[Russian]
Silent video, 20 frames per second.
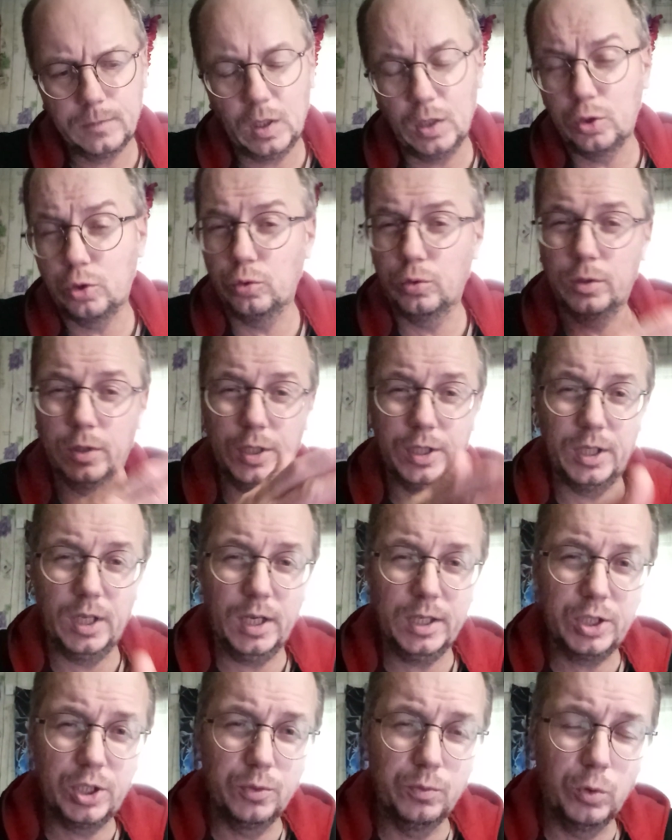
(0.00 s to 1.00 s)
Что говорит?
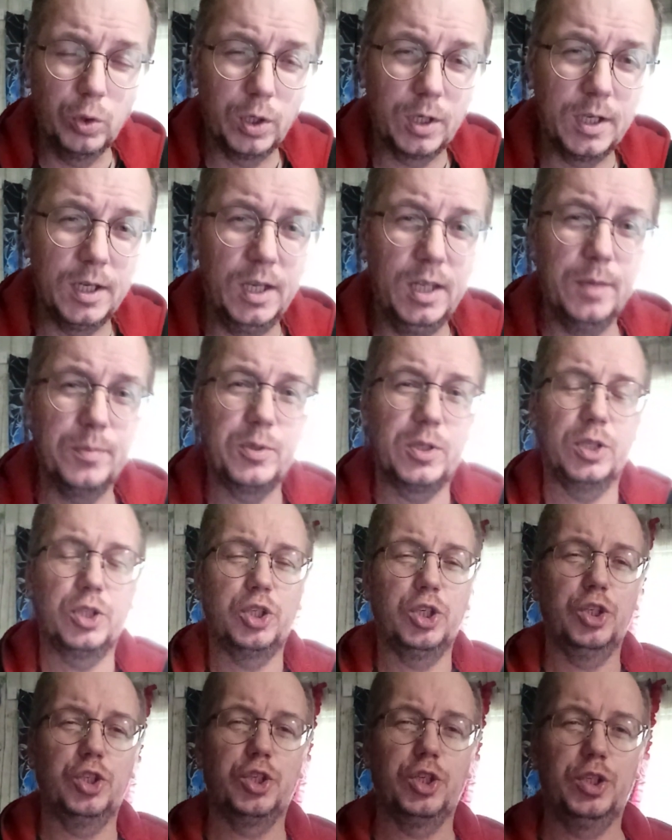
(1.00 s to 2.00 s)
Я живой хлеб,
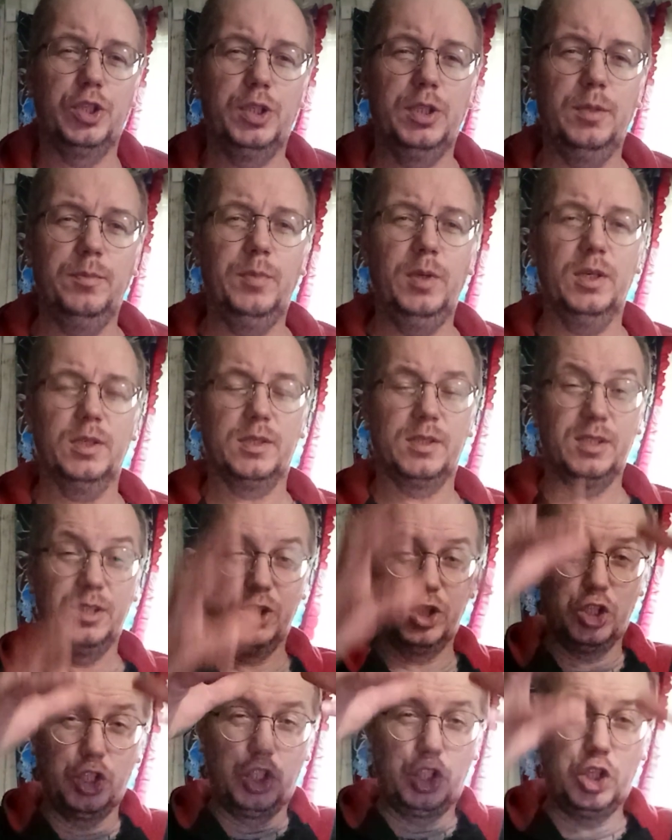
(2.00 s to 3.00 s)
сошедший с небес.
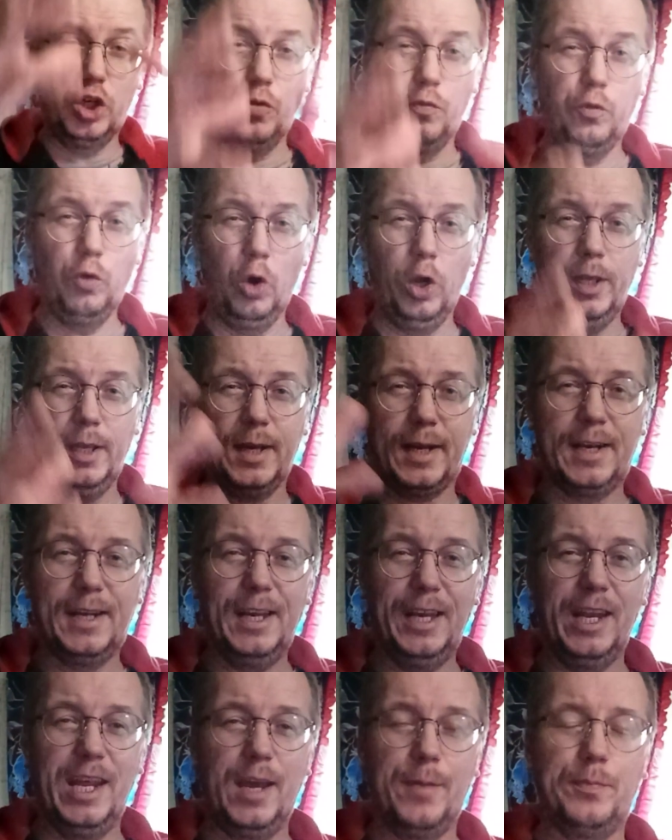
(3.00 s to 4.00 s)
Живой
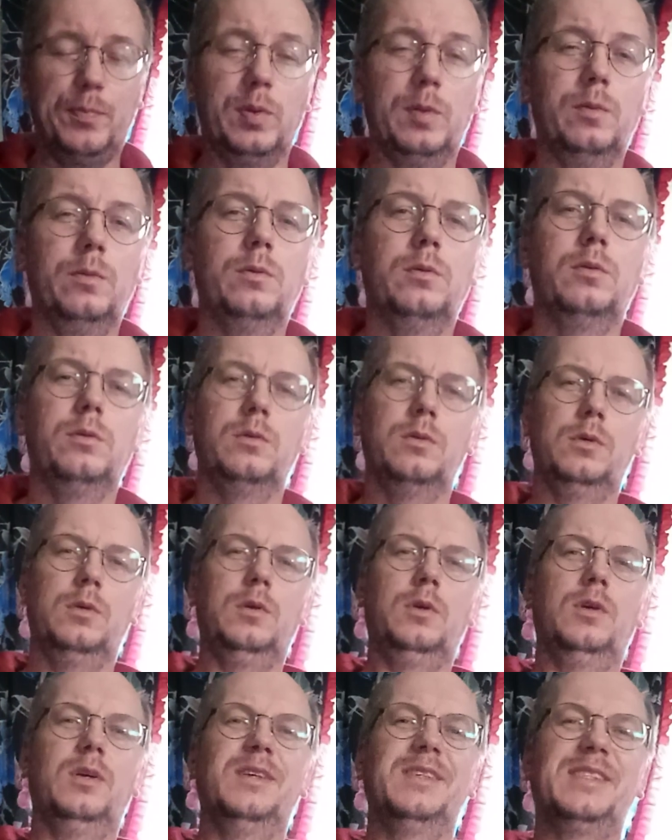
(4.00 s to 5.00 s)
хлеб,
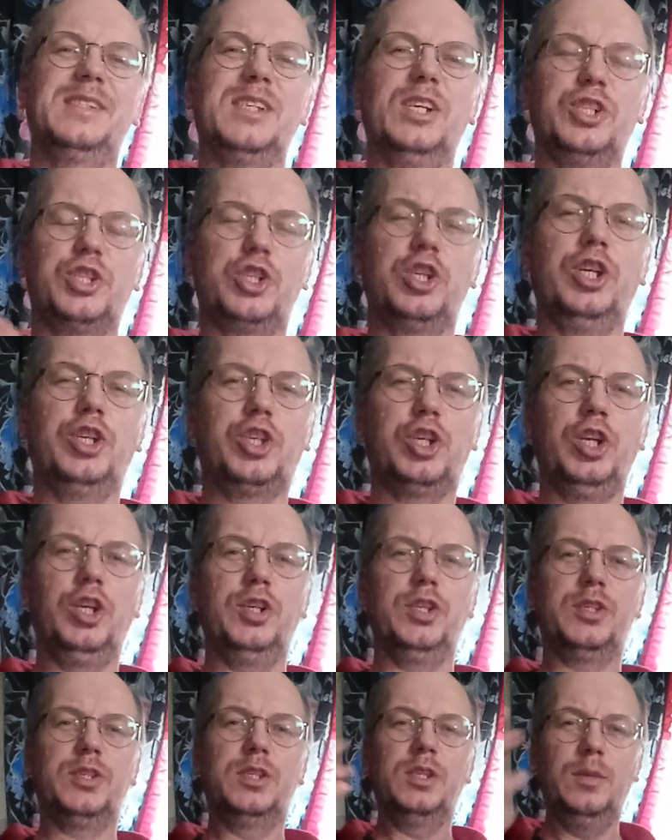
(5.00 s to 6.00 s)

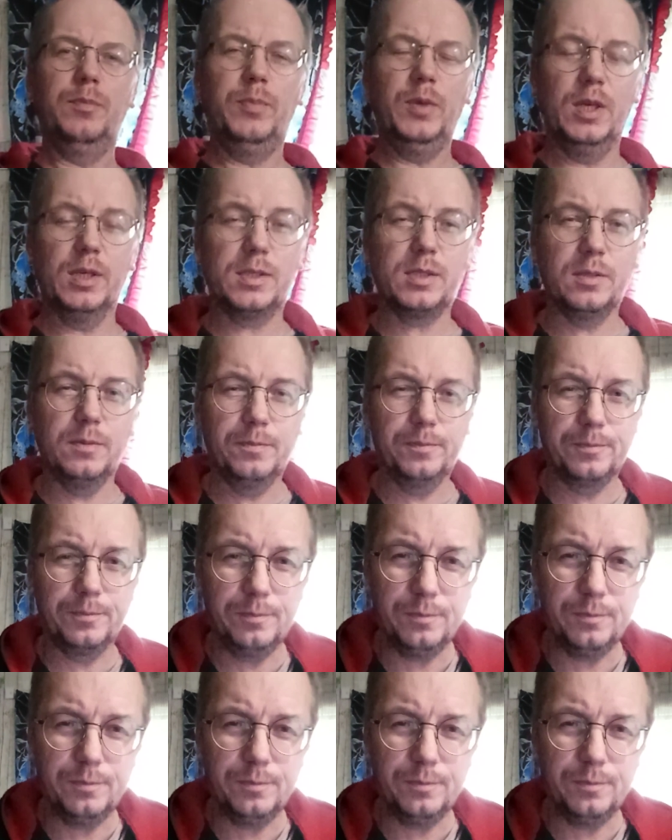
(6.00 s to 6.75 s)
сошедший с небес.